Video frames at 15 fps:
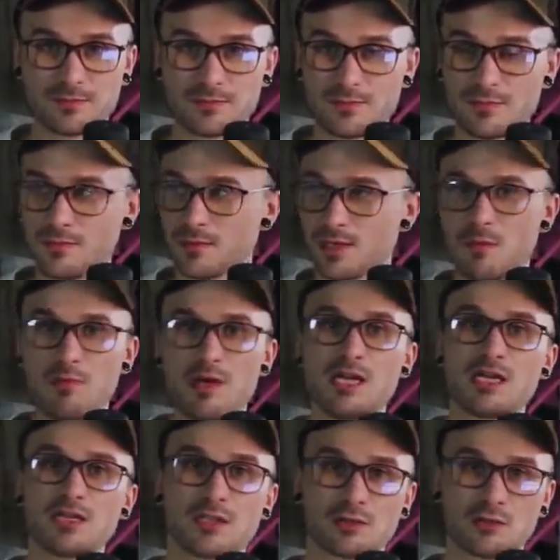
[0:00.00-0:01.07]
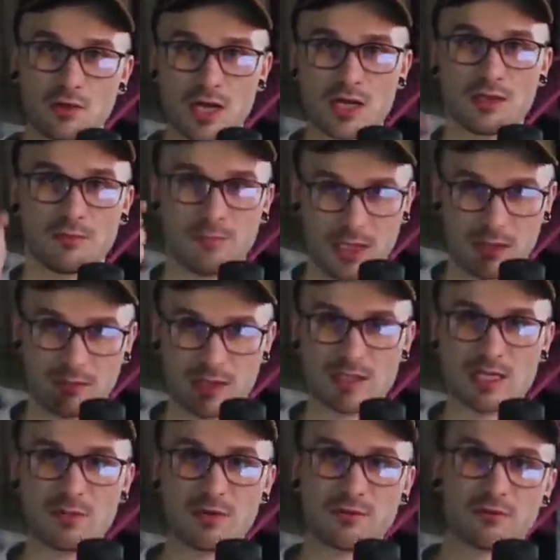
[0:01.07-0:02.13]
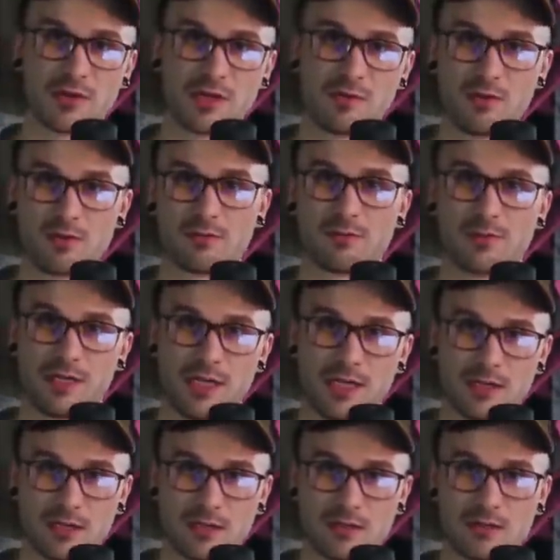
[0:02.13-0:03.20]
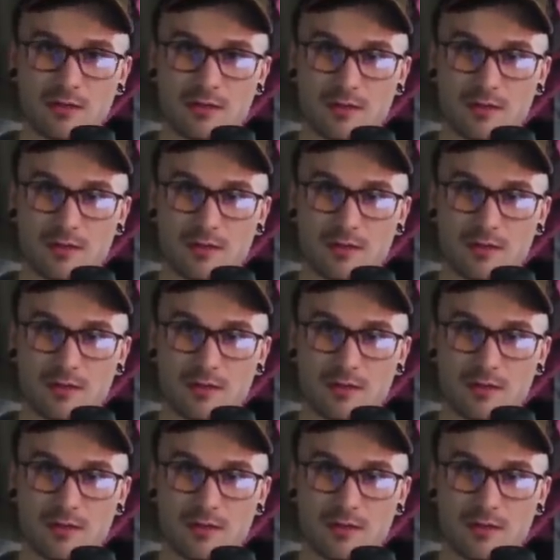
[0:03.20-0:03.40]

прям мне открыто Мы, говорить. натуралы, блядь, вас сами выебем, понятно?